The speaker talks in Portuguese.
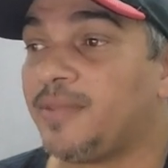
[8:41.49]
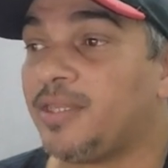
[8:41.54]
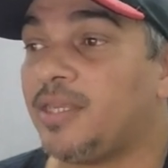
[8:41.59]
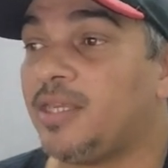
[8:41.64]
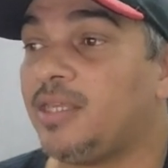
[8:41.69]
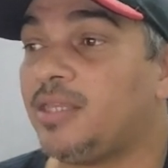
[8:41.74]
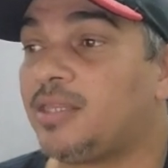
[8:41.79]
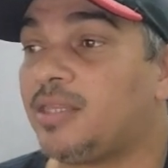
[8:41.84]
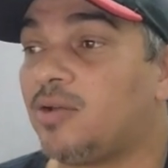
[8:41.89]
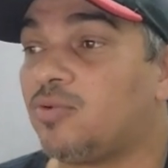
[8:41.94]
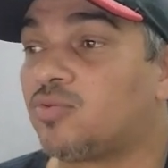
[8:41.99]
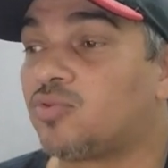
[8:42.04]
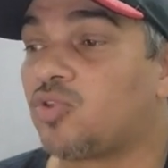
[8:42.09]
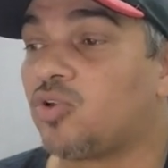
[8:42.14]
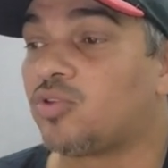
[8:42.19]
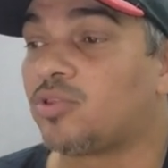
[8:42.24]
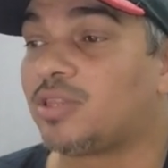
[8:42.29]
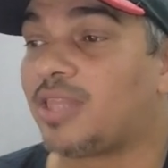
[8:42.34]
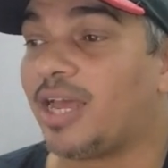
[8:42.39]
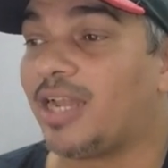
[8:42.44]
Então,
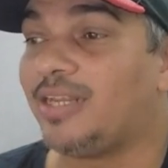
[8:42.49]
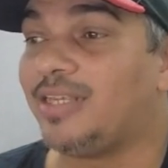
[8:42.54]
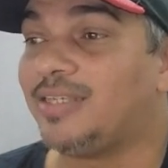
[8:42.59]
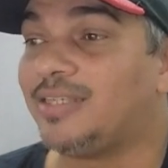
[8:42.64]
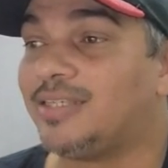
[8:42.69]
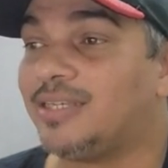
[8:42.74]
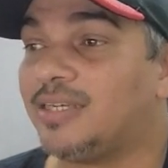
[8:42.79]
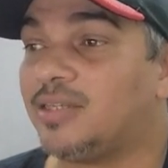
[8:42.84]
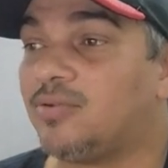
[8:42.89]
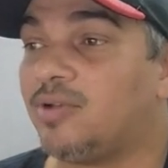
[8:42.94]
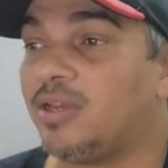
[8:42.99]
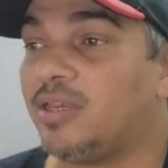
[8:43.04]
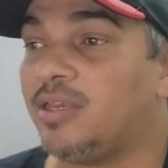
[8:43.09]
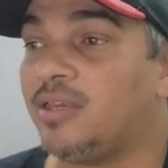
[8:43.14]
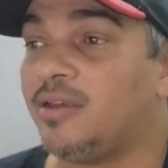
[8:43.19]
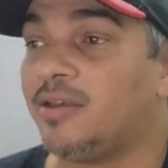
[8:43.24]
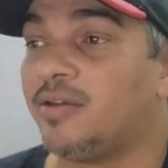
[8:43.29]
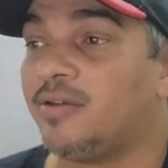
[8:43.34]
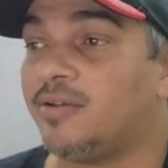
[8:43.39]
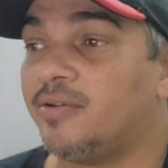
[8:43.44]
totalizando
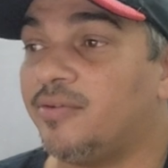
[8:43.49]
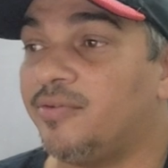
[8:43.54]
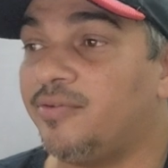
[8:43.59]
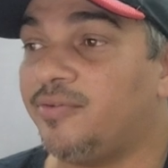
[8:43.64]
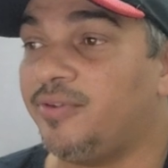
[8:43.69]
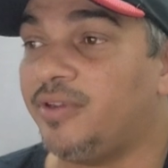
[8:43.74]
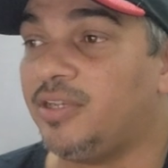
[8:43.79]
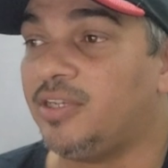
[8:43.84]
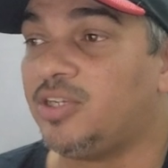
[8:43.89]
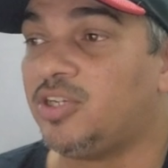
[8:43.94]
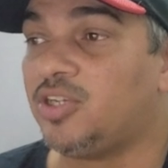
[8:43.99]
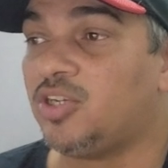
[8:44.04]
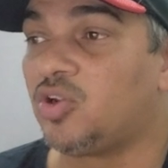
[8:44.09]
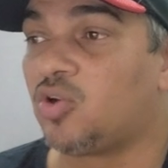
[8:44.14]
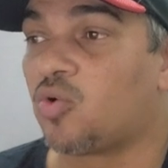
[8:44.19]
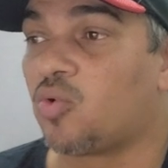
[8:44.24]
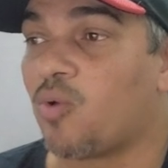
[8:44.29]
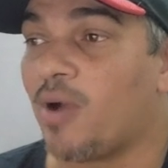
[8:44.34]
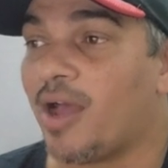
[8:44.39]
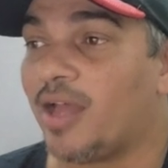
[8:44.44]
aí
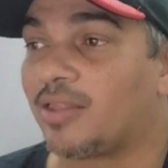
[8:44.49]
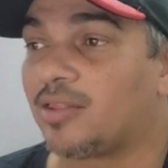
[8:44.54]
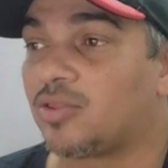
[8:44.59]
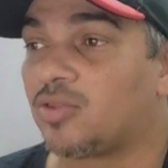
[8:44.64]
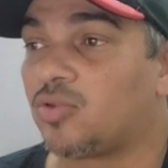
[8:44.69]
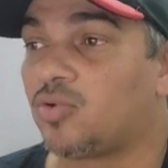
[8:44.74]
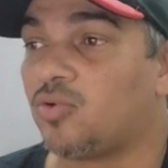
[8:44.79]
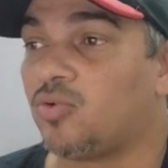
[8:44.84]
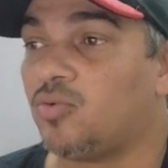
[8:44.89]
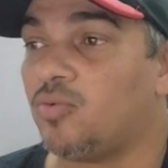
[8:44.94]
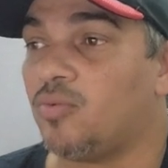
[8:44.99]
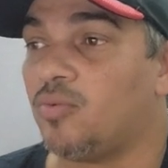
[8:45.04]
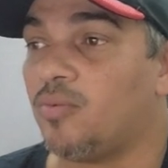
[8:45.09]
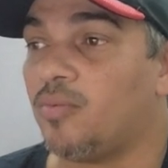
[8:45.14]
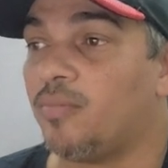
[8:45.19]
24 mil.